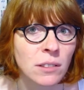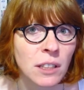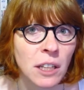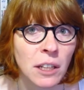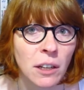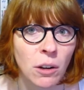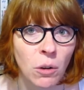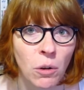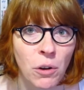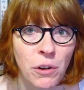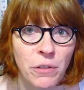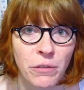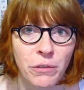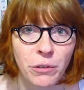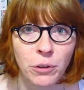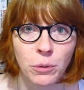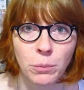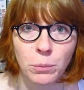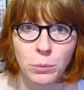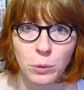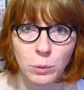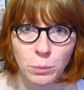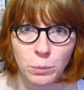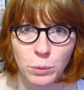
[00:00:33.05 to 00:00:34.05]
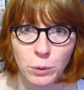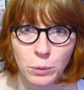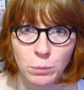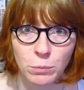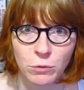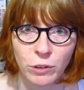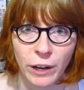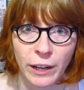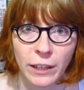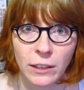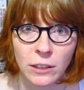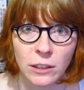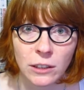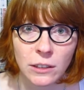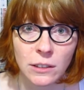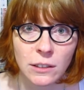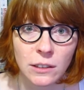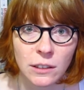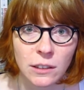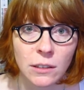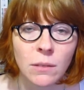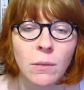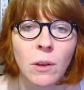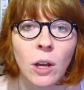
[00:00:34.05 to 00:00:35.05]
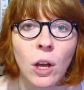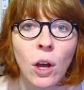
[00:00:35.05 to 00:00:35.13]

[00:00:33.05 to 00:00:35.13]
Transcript: den Leuten von Boom Boom Records